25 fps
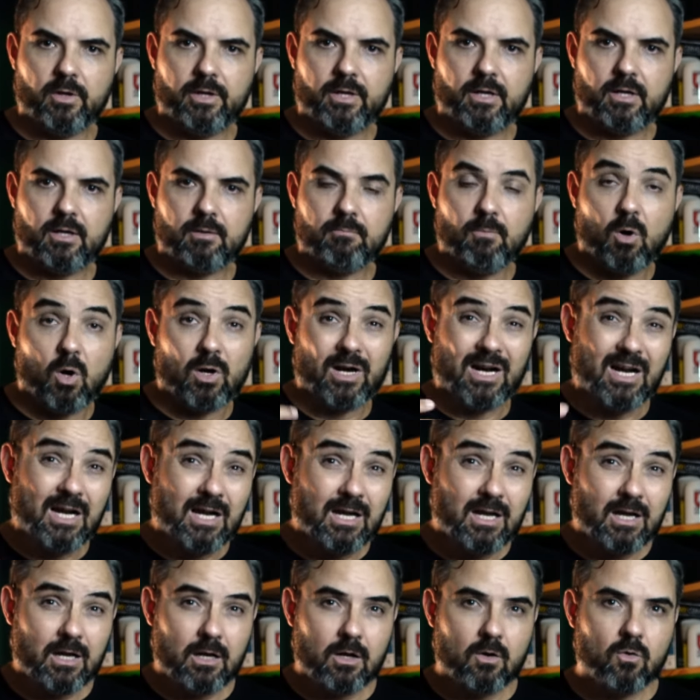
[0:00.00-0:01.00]
é,
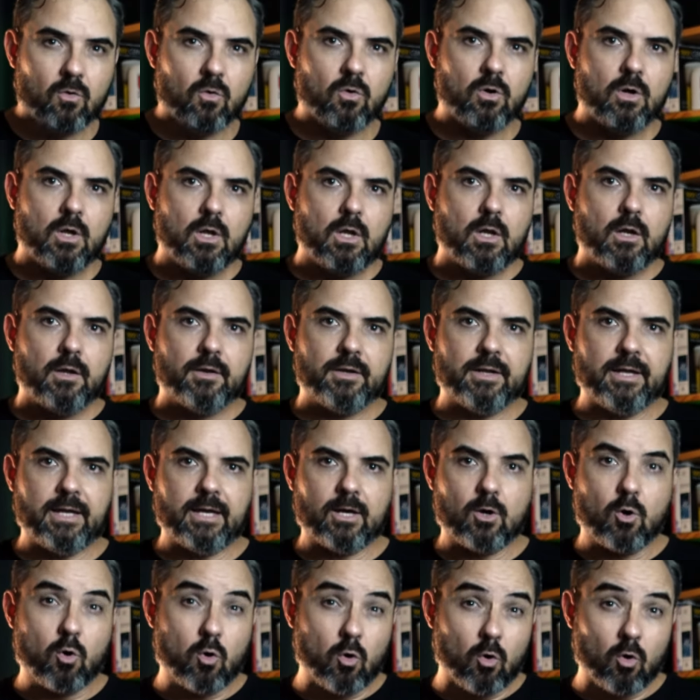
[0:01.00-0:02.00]
morango,
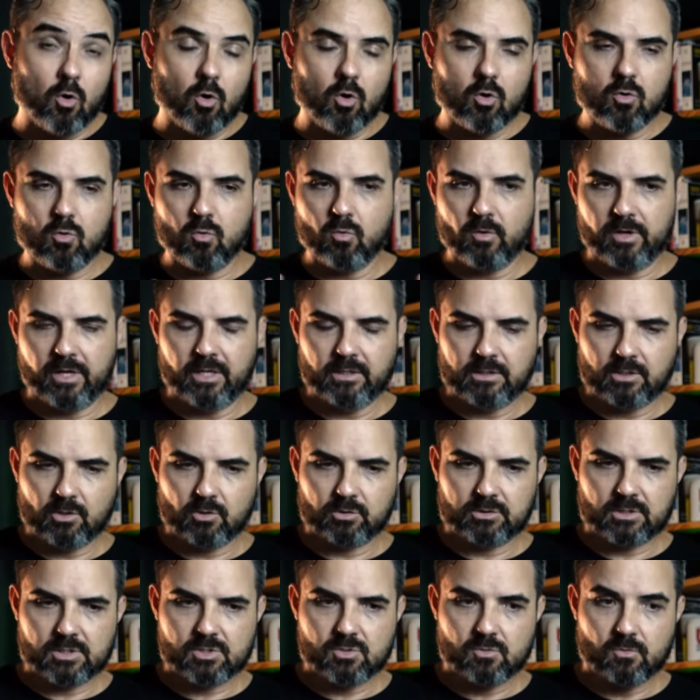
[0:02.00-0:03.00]
né, coco, entre
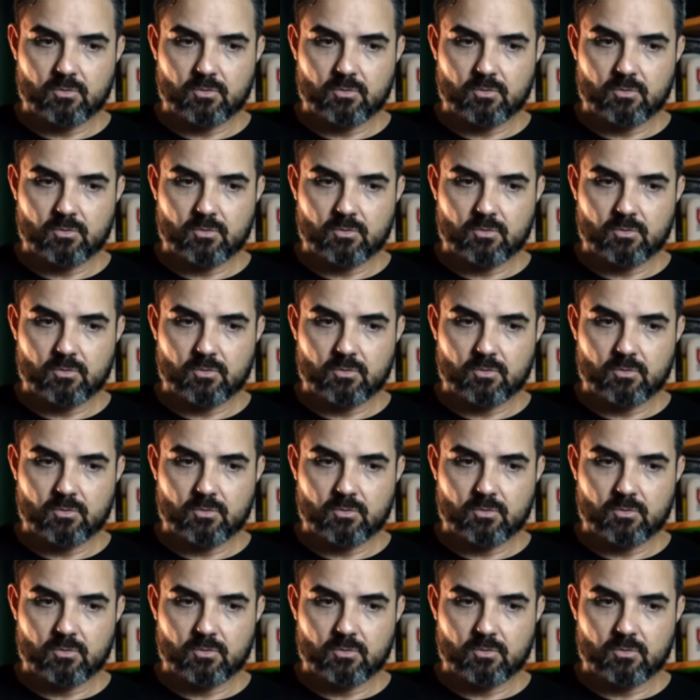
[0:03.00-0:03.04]
outras